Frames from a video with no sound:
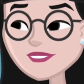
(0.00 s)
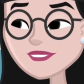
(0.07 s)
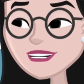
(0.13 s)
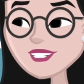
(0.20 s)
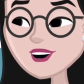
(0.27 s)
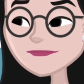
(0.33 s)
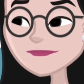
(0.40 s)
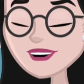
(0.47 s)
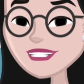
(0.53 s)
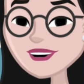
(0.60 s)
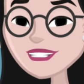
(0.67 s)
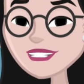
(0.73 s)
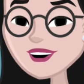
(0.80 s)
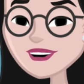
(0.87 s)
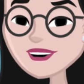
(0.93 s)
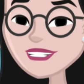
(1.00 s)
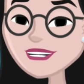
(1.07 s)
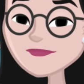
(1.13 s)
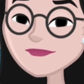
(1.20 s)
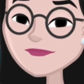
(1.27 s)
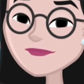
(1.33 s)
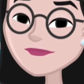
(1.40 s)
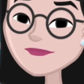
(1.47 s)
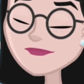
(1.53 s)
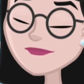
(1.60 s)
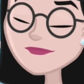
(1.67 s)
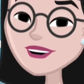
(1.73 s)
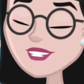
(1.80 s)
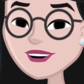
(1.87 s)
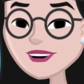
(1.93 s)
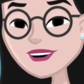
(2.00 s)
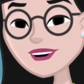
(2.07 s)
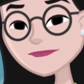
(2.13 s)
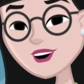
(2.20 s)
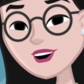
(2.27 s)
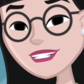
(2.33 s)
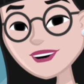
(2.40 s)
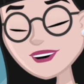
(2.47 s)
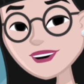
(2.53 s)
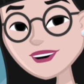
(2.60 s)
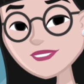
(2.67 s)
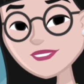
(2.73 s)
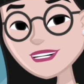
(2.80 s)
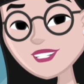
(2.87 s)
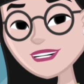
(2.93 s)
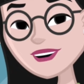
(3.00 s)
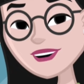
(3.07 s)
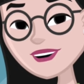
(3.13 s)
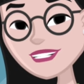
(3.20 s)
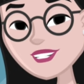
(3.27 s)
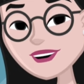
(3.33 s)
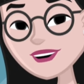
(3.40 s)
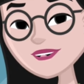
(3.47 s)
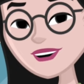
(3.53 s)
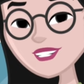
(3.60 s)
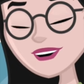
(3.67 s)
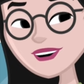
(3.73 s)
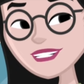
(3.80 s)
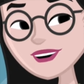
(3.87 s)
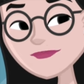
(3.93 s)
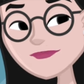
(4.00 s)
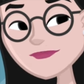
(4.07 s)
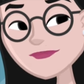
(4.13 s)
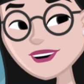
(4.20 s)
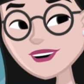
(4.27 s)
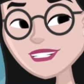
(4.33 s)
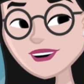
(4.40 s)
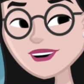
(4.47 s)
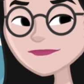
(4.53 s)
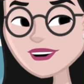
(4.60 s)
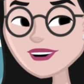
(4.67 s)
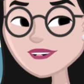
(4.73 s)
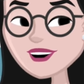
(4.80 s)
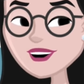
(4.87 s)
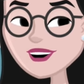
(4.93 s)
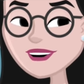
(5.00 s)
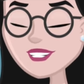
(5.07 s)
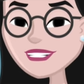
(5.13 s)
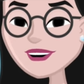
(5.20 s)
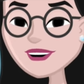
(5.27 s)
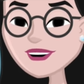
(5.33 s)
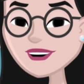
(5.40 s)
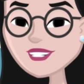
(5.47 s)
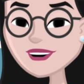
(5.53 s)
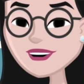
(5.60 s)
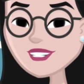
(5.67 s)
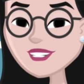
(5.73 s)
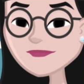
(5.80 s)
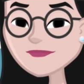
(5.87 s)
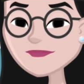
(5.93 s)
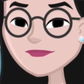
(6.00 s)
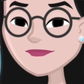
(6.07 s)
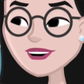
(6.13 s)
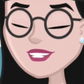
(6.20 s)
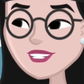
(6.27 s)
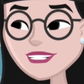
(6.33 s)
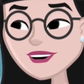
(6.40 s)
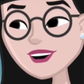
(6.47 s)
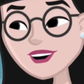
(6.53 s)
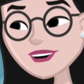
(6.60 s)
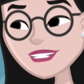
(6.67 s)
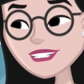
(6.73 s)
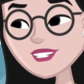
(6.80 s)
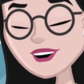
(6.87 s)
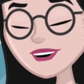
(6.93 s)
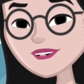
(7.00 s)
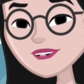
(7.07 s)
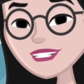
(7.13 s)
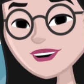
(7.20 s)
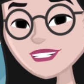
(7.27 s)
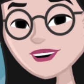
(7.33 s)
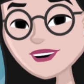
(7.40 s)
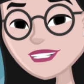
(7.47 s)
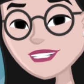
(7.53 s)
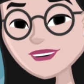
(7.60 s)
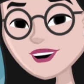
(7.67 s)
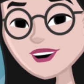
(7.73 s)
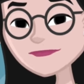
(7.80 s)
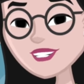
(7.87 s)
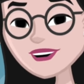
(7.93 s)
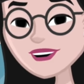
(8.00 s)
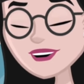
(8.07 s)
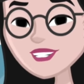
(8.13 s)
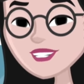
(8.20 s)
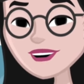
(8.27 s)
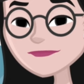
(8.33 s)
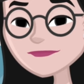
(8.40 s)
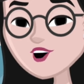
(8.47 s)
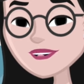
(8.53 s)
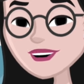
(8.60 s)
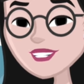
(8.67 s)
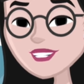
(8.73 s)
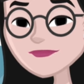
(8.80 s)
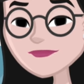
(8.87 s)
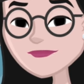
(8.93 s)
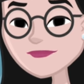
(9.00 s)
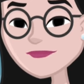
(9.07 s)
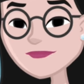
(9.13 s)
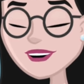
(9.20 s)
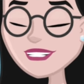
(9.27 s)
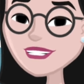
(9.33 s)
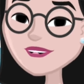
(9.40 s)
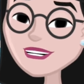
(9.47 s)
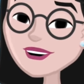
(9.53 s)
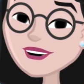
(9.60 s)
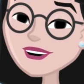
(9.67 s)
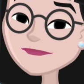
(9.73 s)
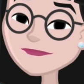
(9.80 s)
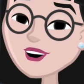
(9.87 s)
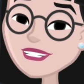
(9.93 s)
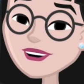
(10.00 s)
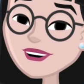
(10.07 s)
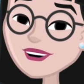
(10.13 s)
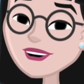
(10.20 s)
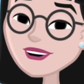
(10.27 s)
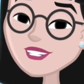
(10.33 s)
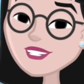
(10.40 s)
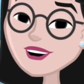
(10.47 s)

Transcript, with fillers: के वीडियो में इतना ही अगर आपको हमारा वीडियो अच्छा लगा हो तो कृपया लाइक जरूर करें और हमारे चैनल को सब्सक्राइब करना न भूलें इससे आपको हमारे